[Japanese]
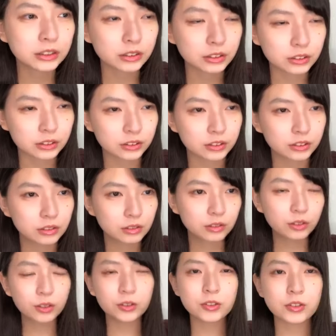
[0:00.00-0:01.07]
楽
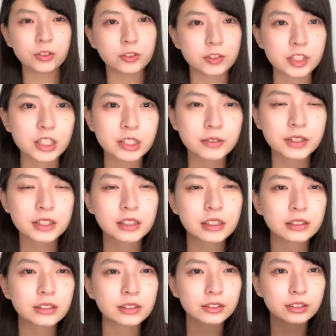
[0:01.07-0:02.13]
とのその親和
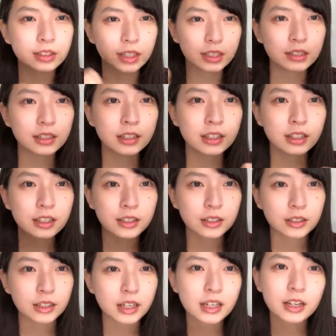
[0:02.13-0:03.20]
性というか
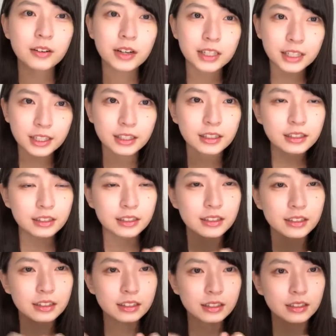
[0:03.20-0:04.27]
関わり
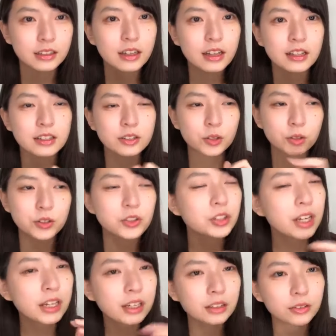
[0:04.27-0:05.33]
がその主
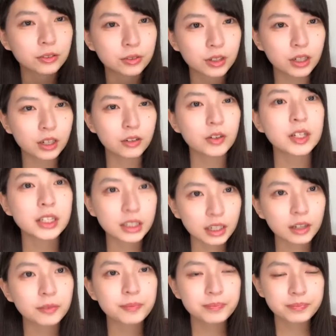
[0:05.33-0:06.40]
題歌との関わり
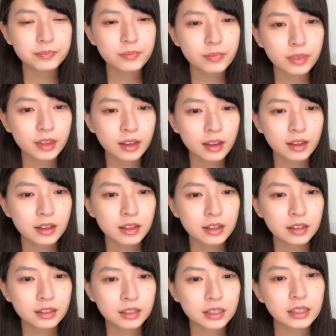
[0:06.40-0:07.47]
が
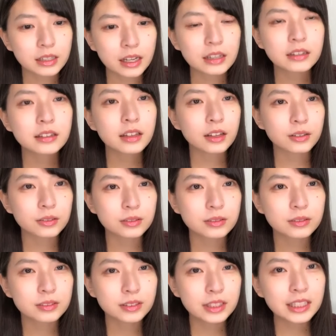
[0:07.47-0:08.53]
いいねっていう
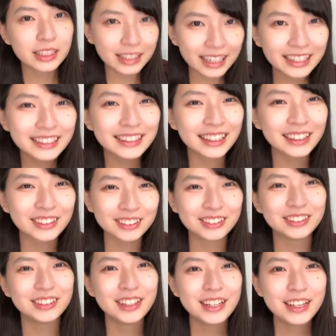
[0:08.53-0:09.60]
いいねって
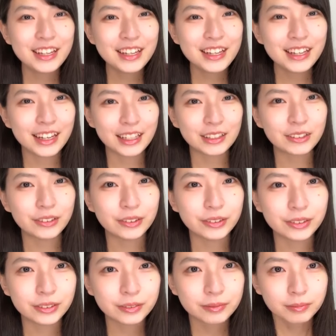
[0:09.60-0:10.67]
いうあ
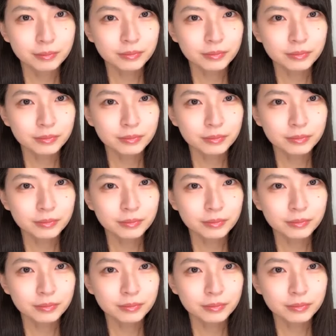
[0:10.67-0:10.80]
の